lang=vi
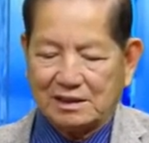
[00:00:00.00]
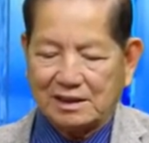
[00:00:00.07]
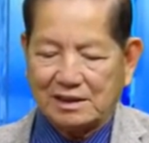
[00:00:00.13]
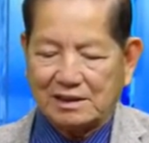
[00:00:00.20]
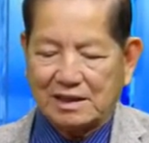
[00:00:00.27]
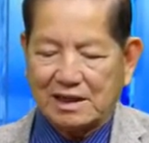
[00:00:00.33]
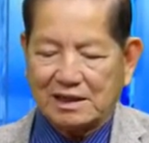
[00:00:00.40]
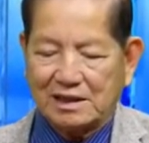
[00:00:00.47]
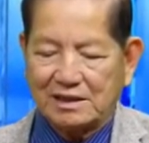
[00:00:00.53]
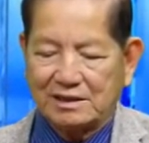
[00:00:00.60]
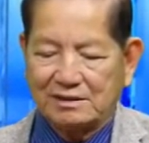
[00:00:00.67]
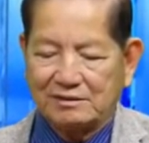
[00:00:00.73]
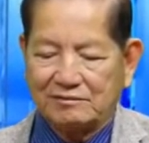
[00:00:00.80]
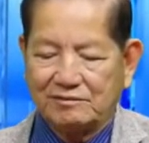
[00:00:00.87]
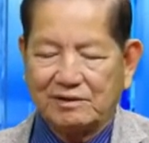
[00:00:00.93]
thành ra
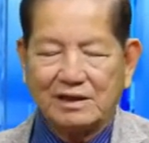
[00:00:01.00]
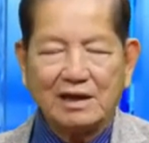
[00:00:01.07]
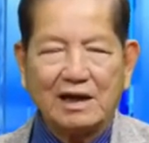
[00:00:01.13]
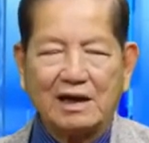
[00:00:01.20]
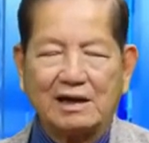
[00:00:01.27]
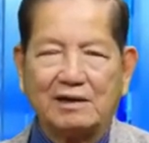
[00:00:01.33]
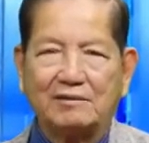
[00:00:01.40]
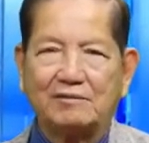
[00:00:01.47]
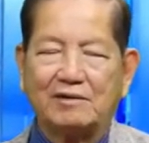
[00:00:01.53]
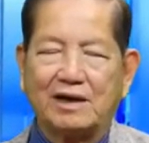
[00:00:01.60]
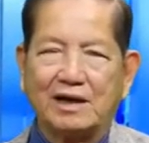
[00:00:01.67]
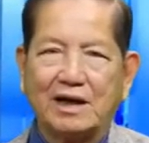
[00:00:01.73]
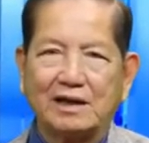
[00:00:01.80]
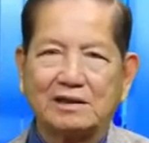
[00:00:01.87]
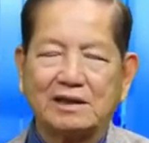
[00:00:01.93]
cái vấn đề
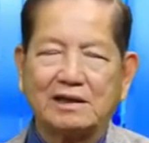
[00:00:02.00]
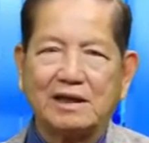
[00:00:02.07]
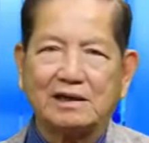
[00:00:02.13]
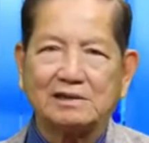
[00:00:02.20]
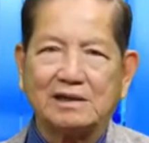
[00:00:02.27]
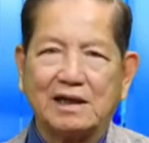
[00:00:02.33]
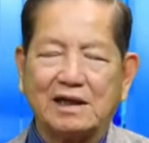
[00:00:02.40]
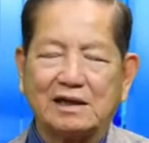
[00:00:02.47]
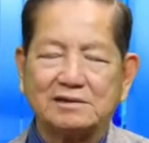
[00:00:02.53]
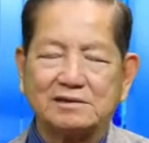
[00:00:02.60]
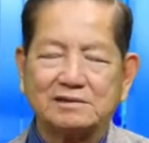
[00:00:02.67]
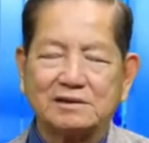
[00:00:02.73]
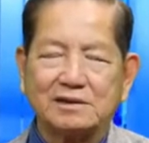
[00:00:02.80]
ở đây ta đặt ra là